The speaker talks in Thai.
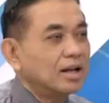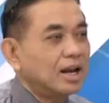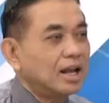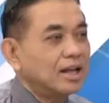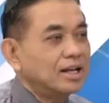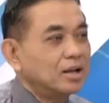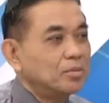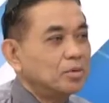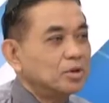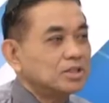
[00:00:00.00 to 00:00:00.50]
ไร
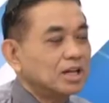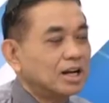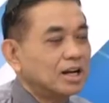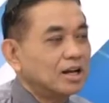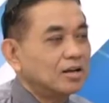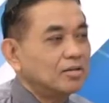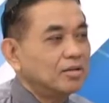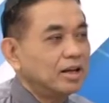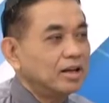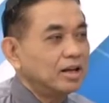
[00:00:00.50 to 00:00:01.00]
ในบริษัท
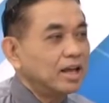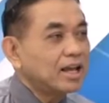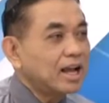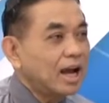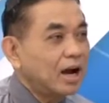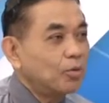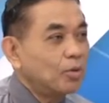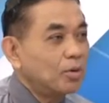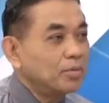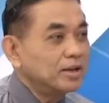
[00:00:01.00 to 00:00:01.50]
เห็นได้
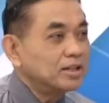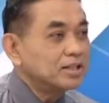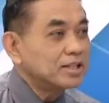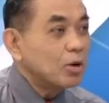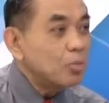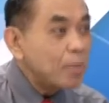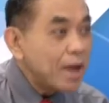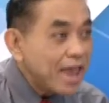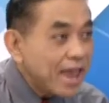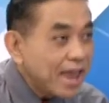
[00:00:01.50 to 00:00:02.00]
ข่าวว่าเป็นเจ้า
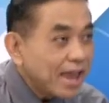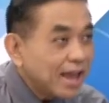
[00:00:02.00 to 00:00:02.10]
แม่